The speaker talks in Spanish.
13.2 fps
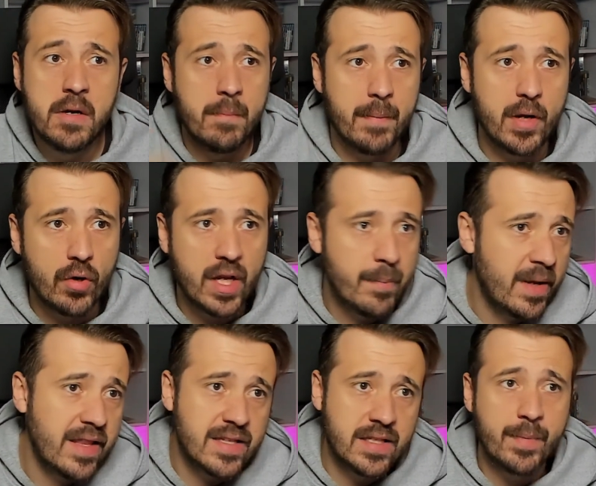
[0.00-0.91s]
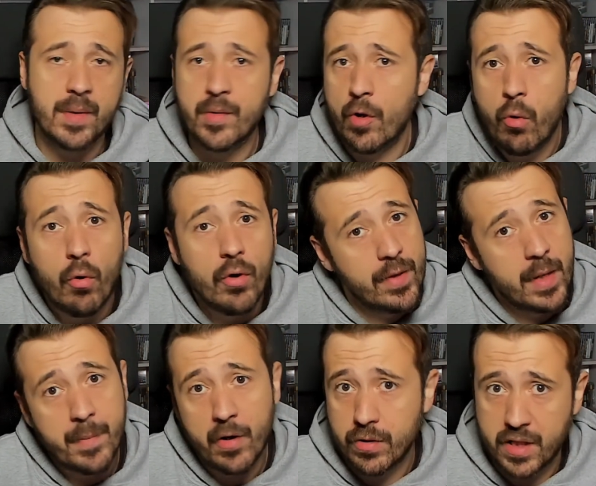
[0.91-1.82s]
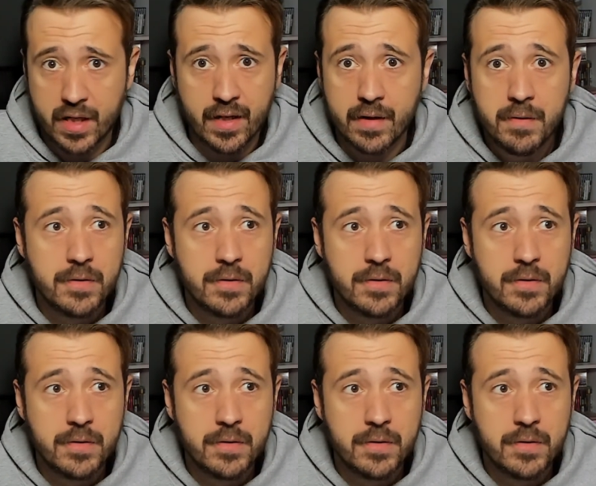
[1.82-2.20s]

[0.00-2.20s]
Me lo equipé y desde el principio del juego llevé el mejor traje.